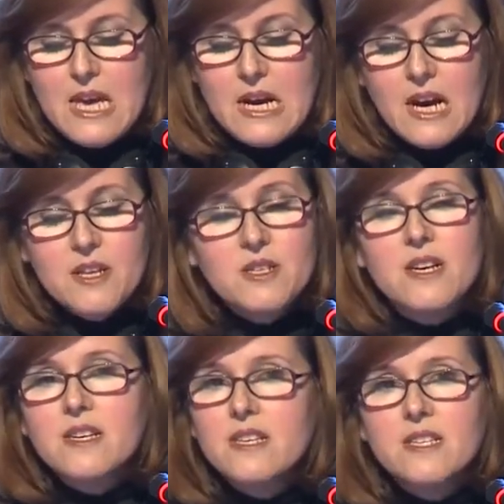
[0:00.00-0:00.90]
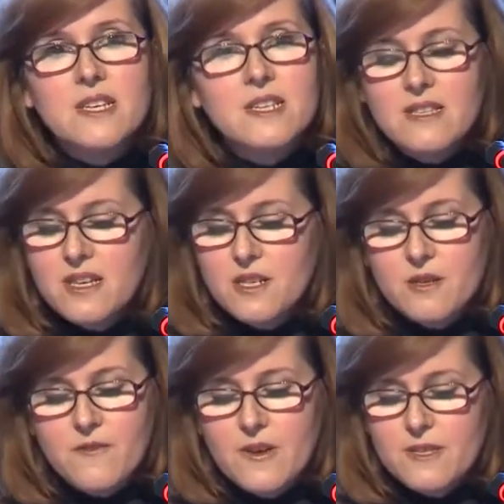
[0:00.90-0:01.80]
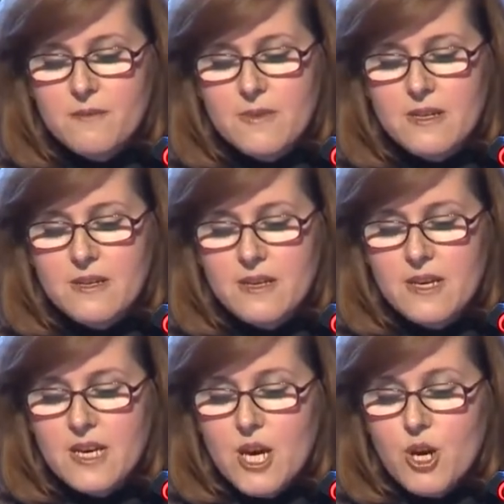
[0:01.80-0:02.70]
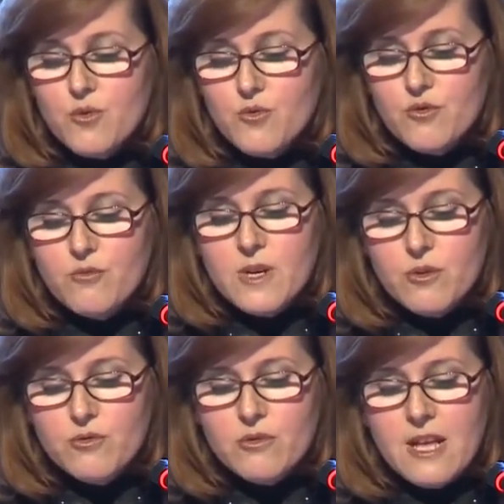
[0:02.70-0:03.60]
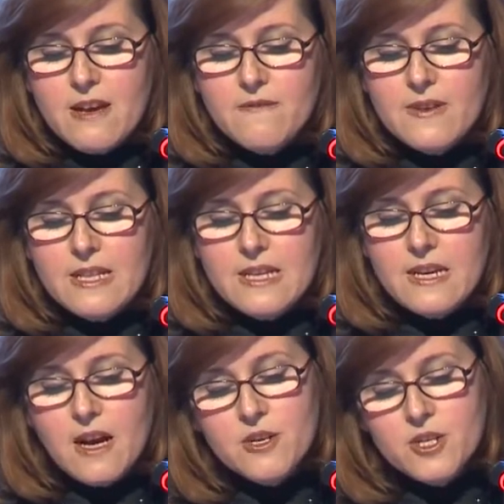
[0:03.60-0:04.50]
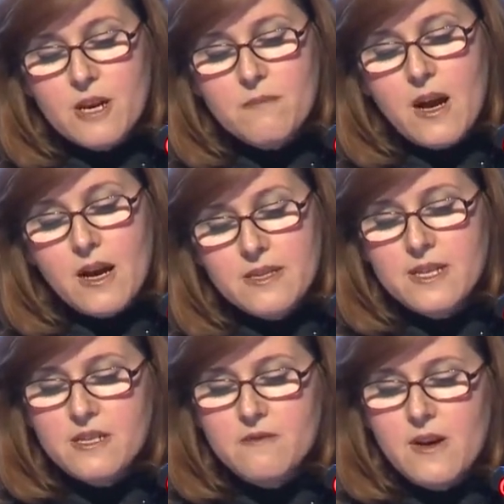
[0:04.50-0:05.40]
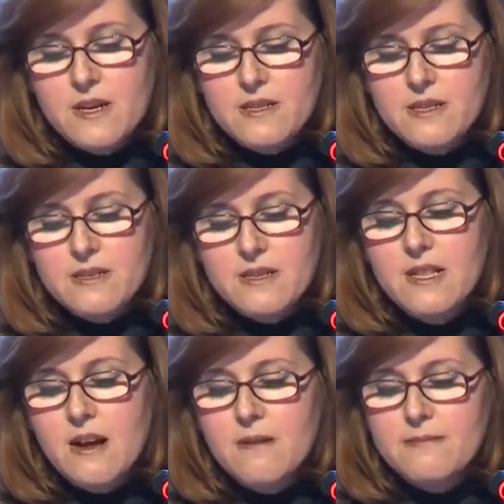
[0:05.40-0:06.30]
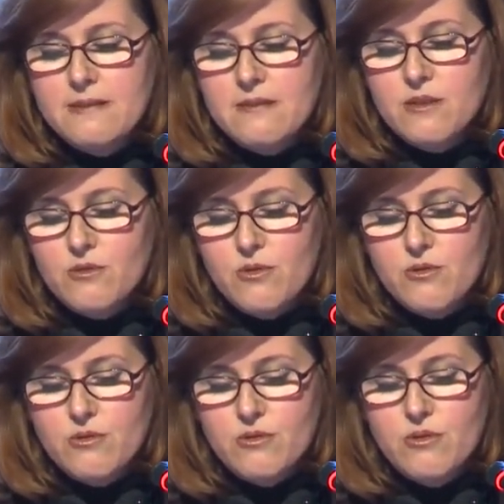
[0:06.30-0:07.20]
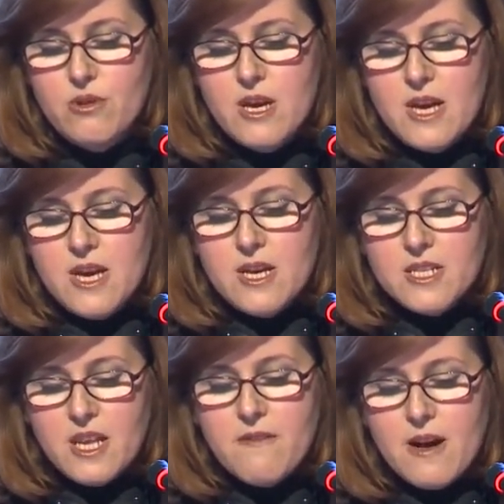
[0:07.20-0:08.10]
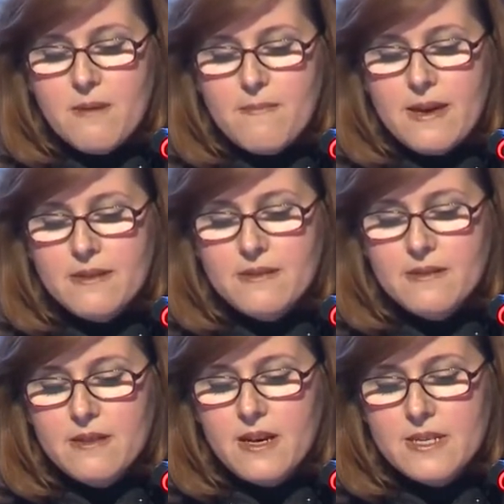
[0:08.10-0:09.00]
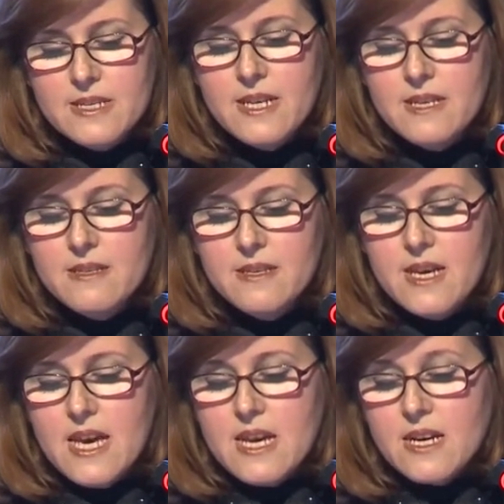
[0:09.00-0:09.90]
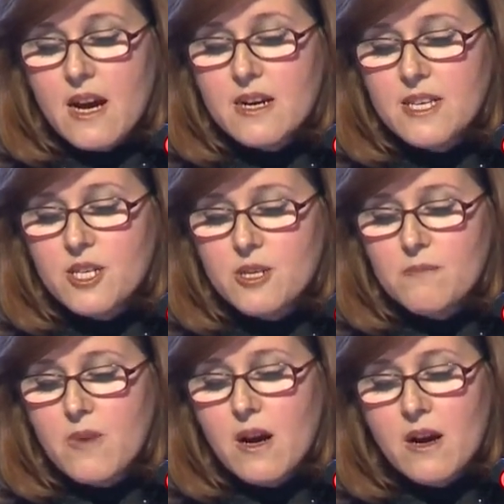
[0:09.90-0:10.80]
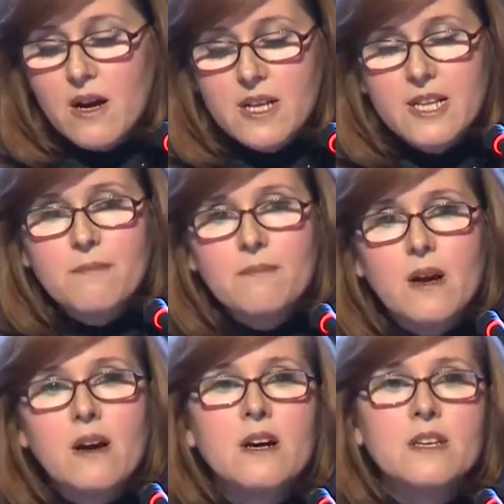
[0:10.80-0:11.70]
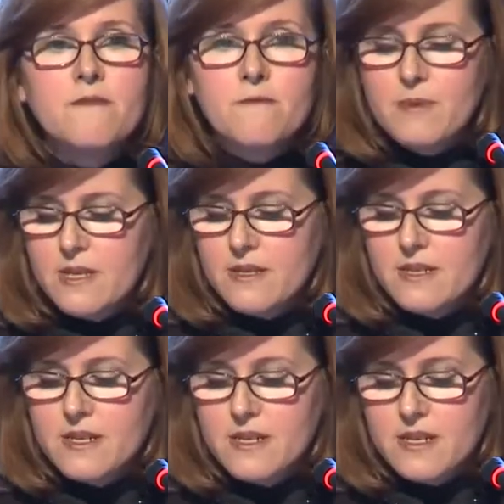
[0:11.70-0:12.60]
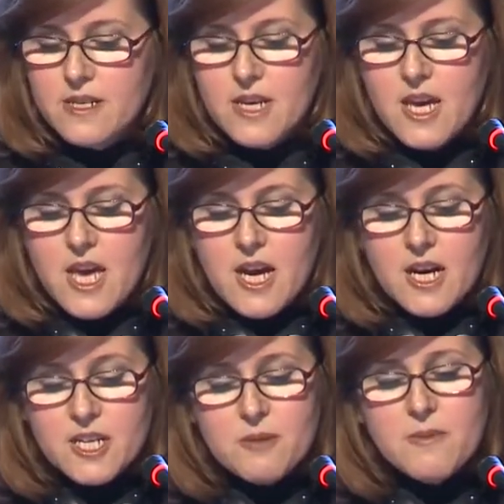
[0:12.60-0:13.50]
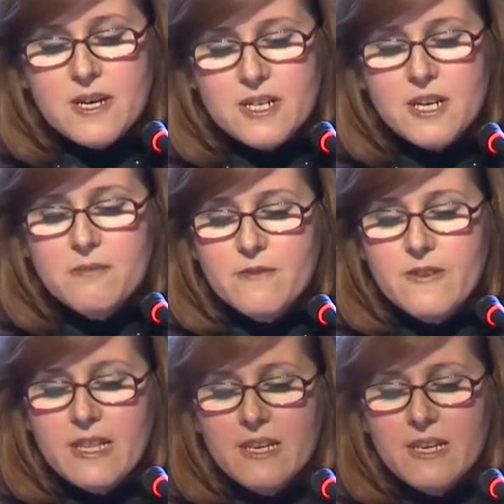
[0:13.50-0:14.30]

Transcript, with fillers: Ancak içeri teşrif etmedi. Duruma üzülen veli akşam annesi vasıtasıyla abisine sordu. Cevaben Hazret, kardeşim alim, arif biridir. Hacı Bayramı Veli